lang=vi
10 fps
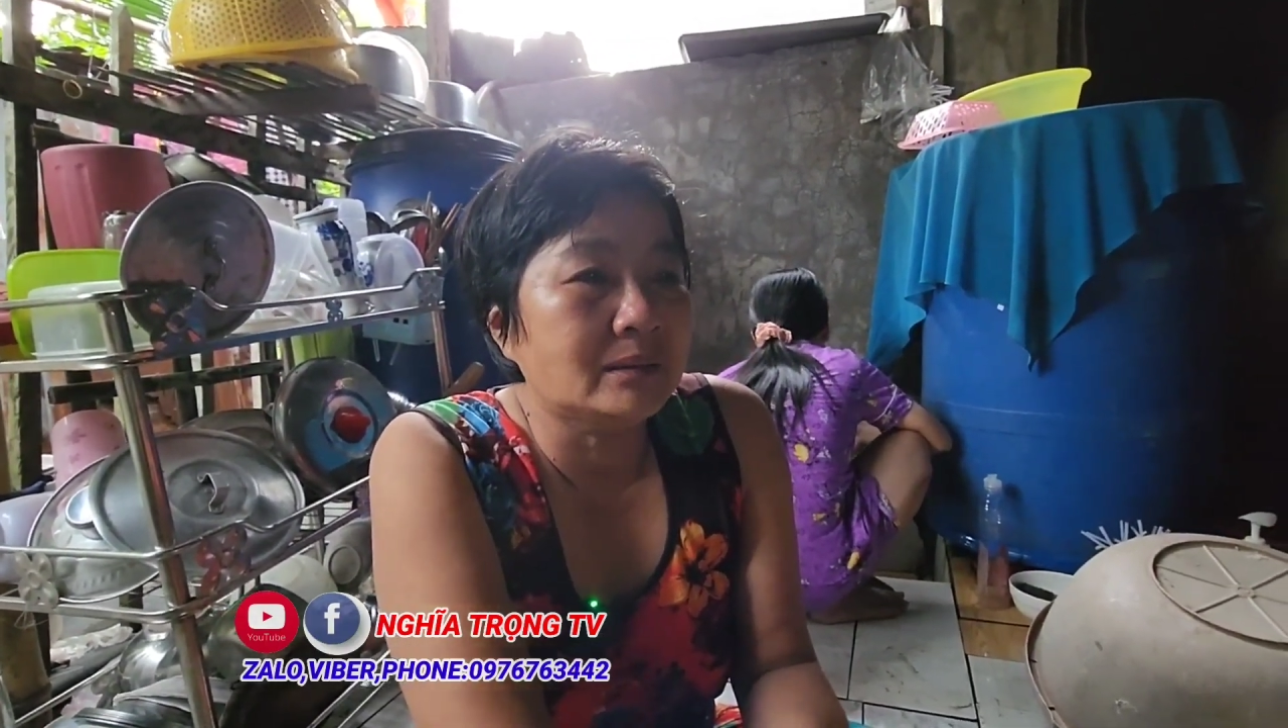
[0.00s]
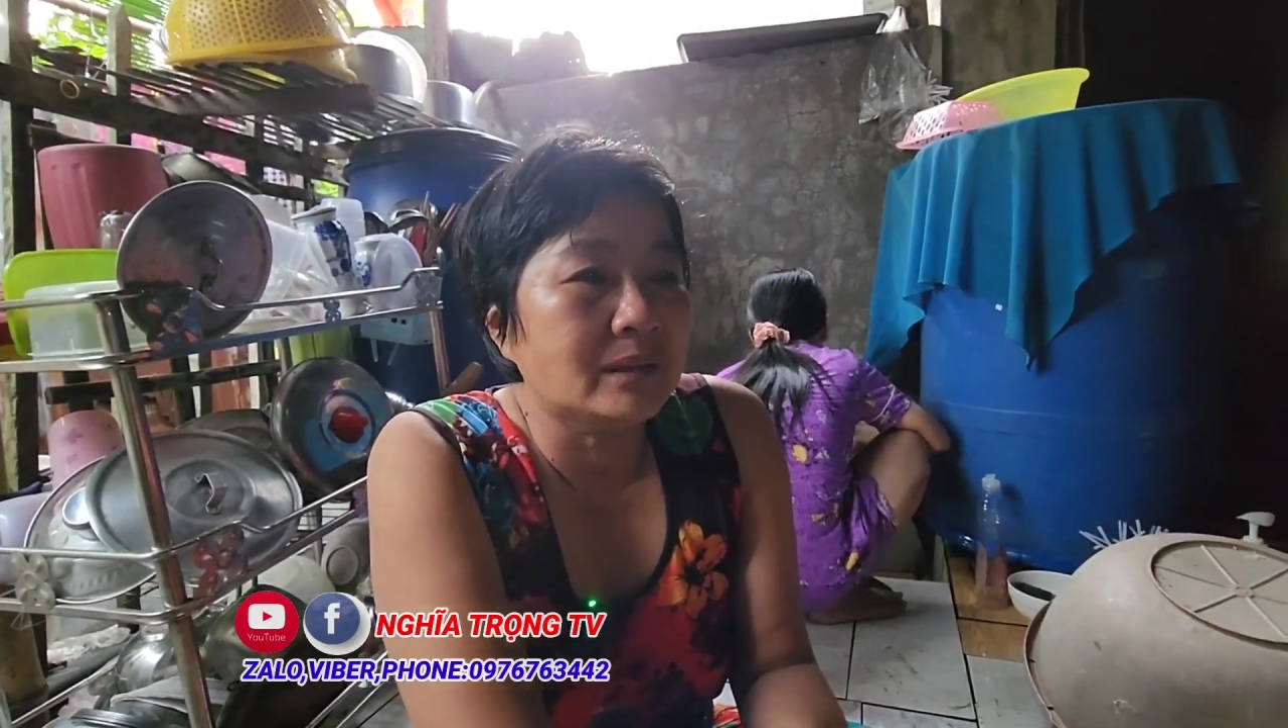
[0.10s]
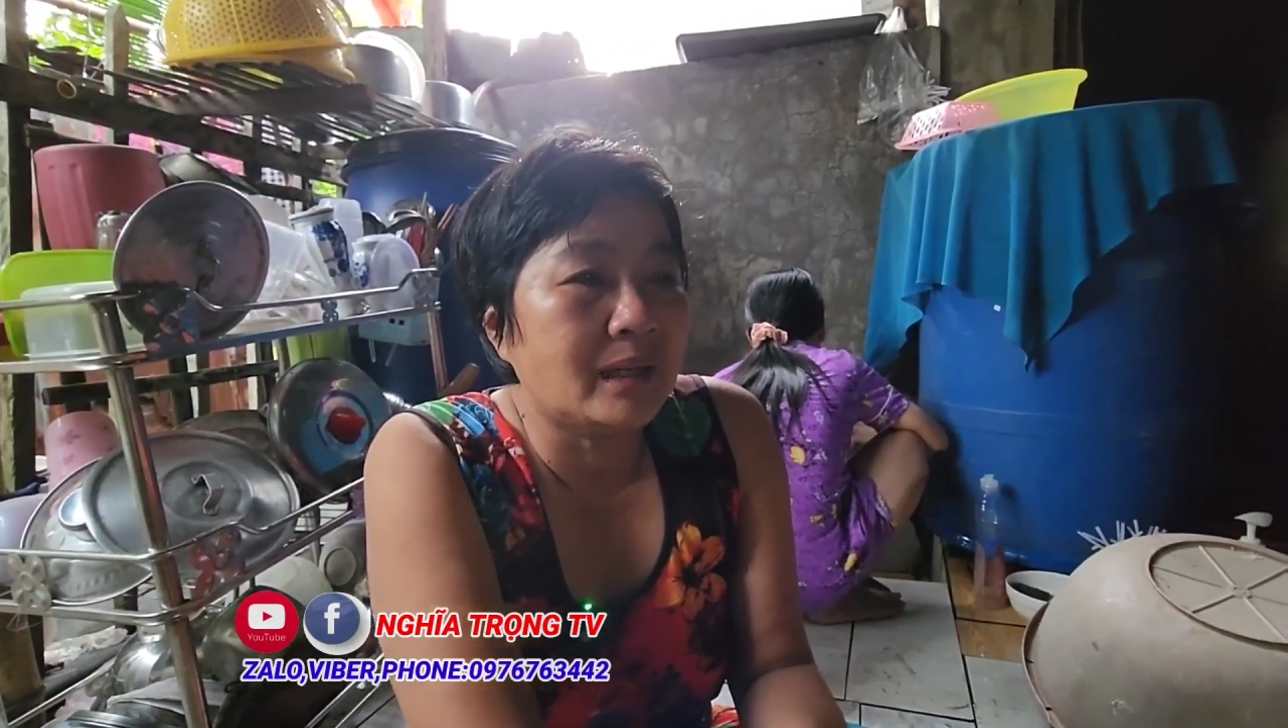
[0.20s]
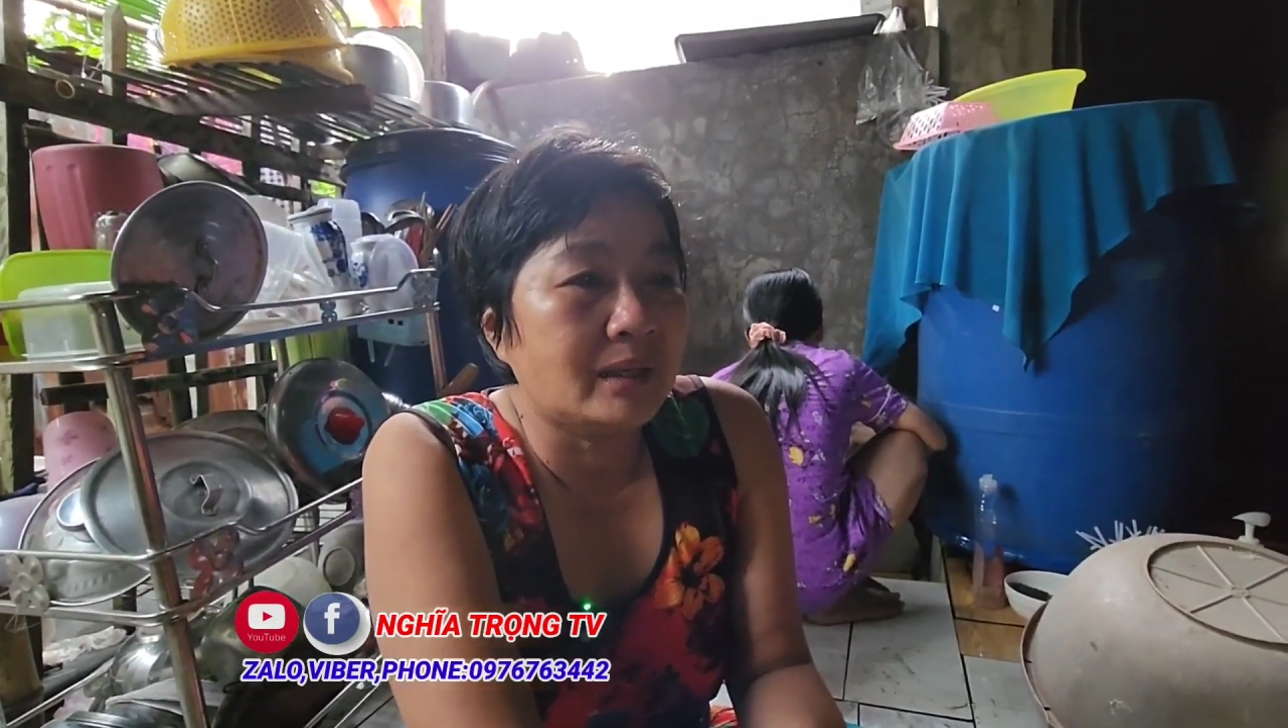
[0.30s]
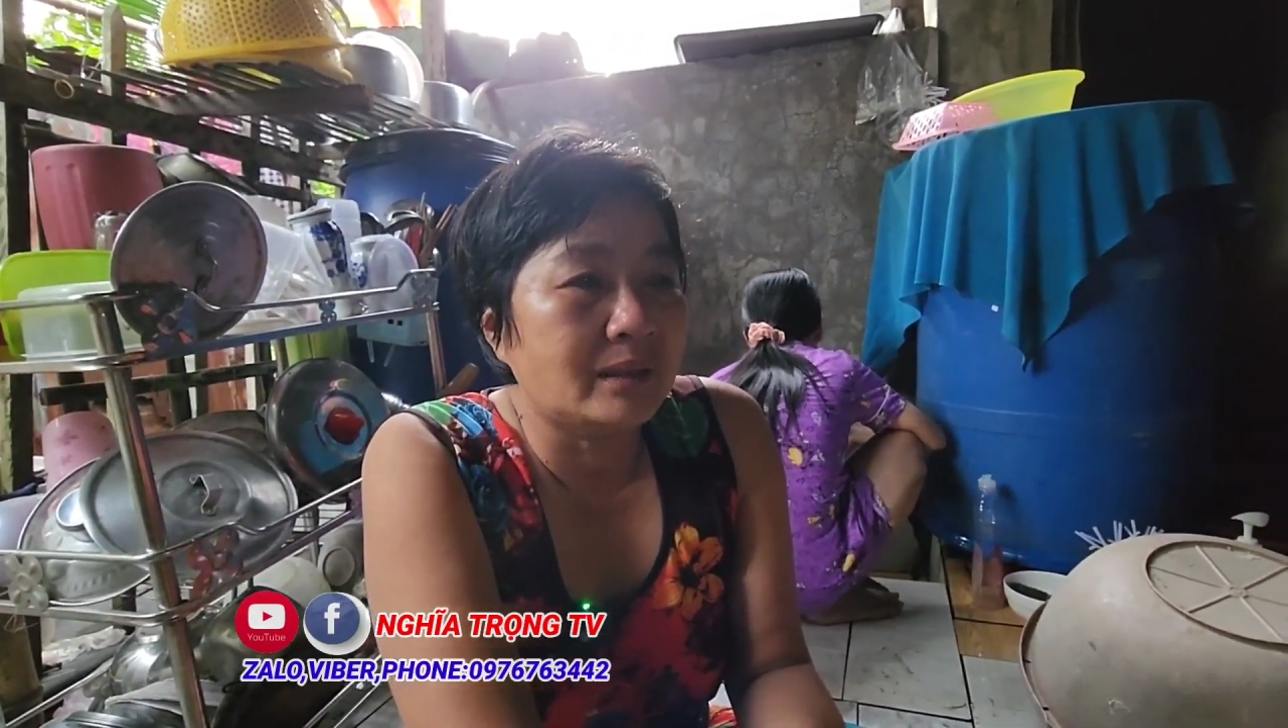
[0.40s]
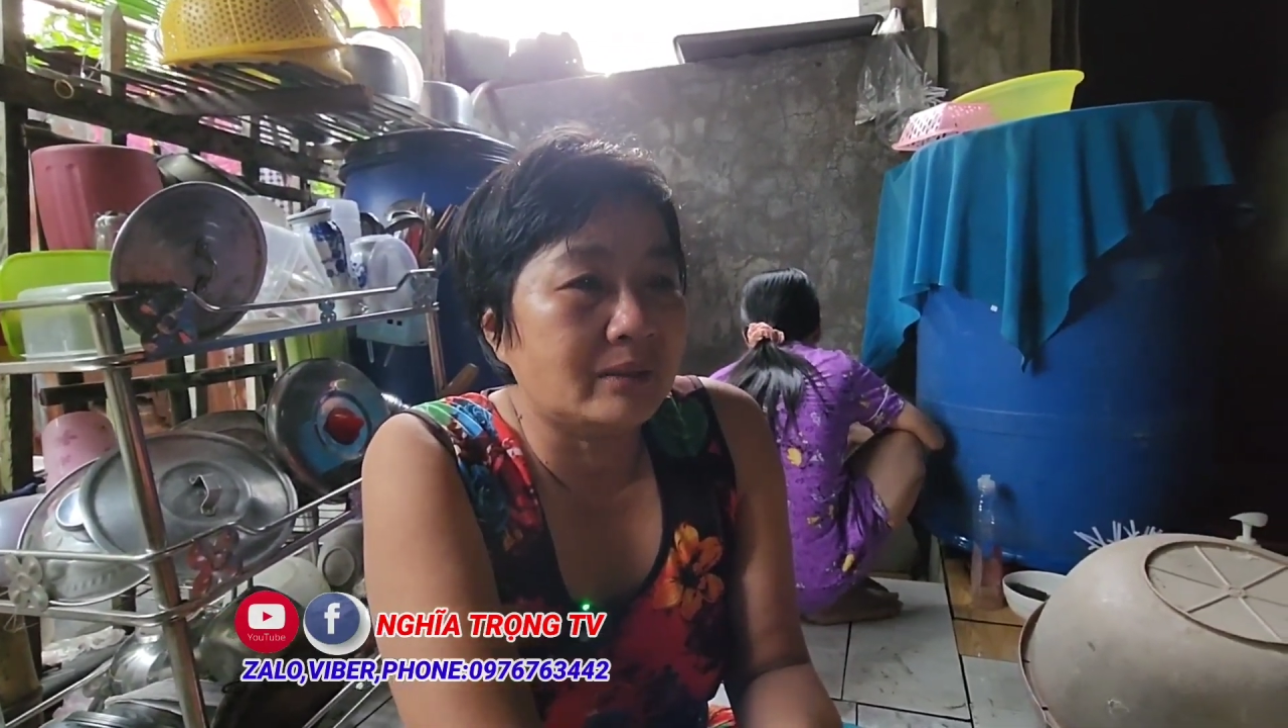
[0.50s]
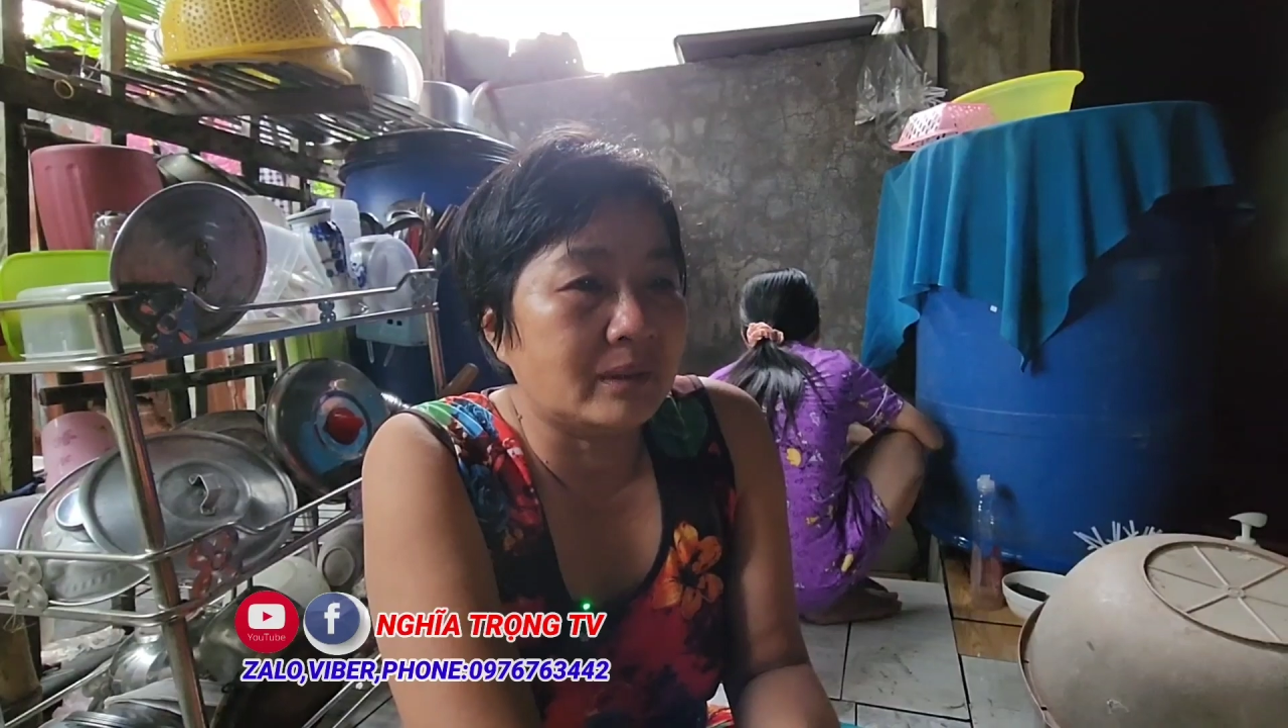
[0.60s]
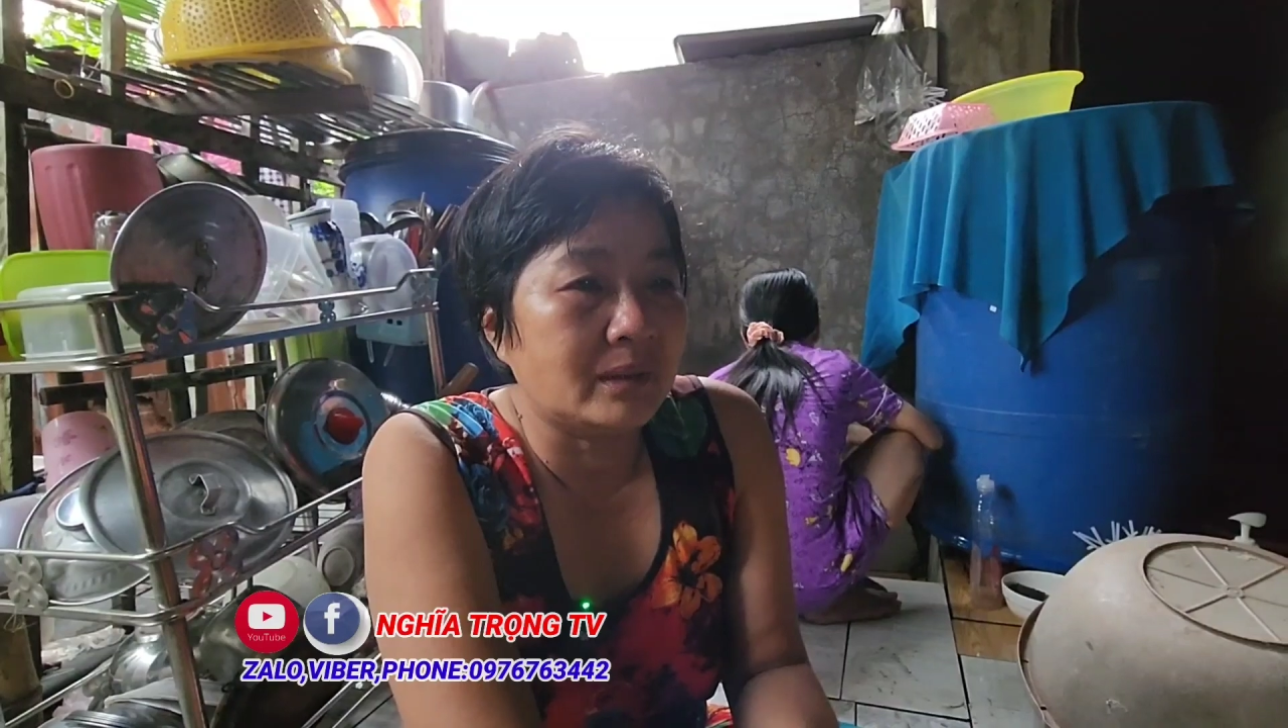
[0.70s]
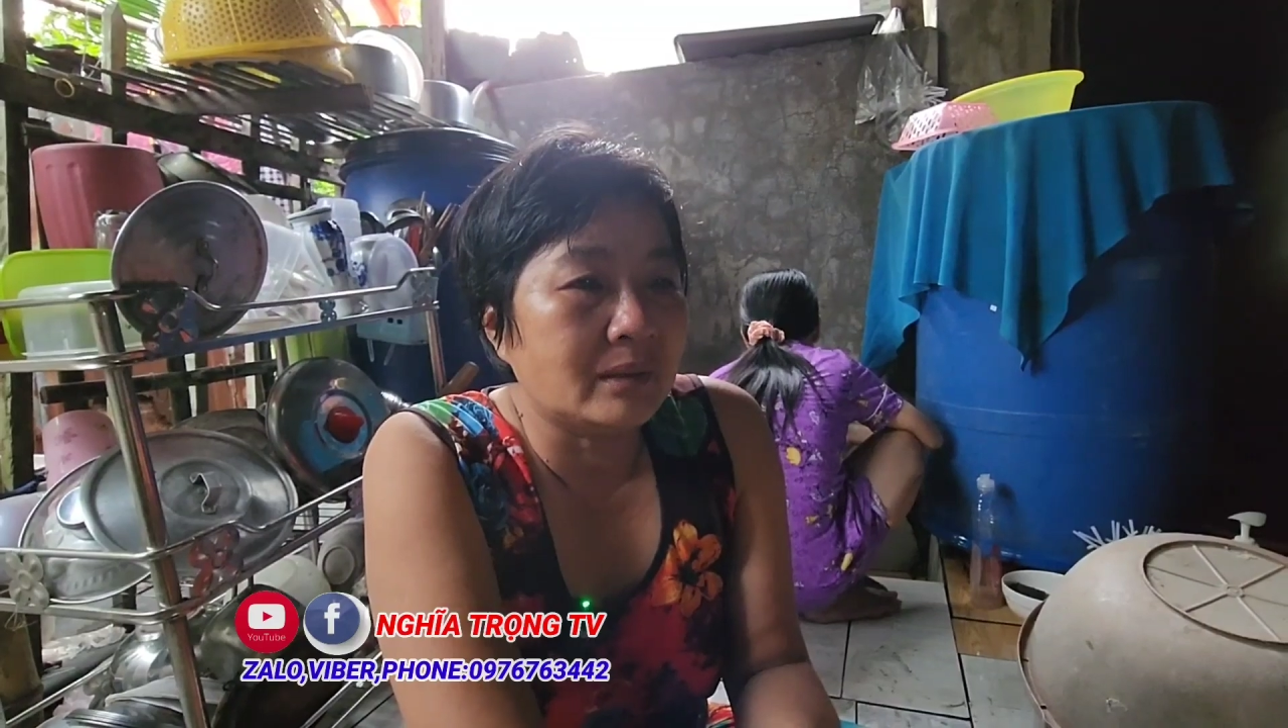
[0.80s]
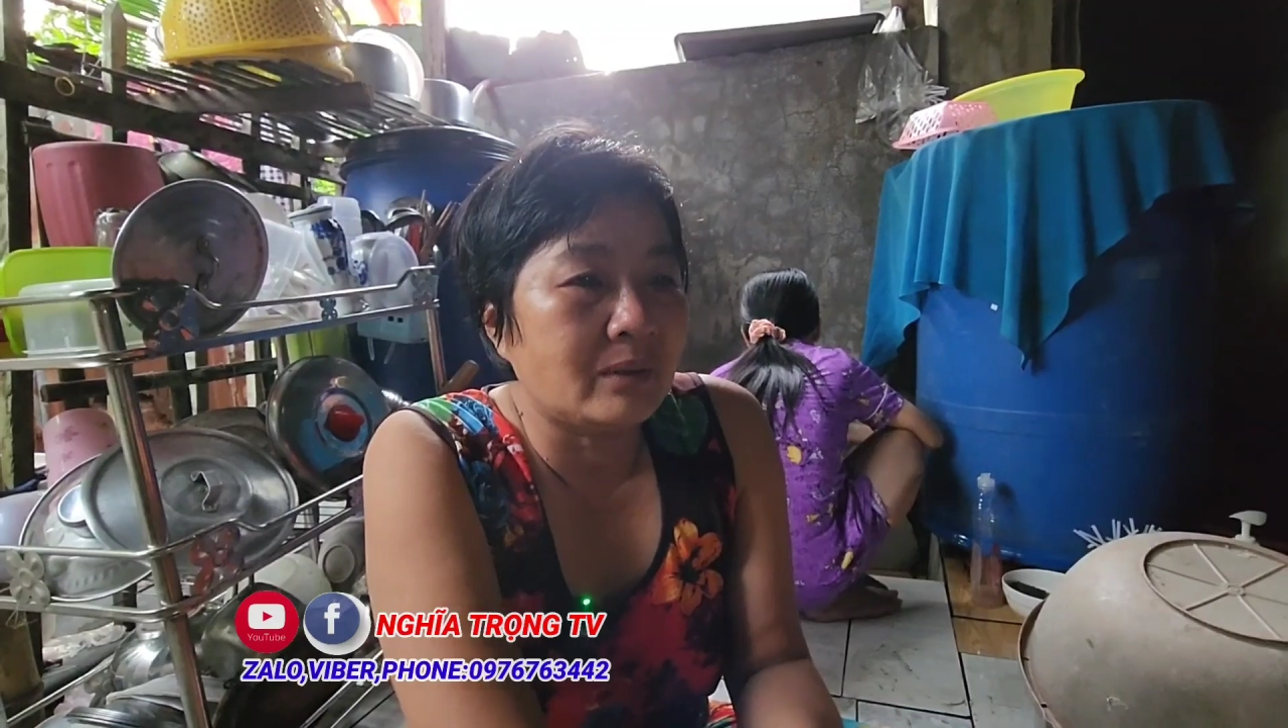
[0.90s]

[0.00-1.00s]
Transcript: dương lên đồ đó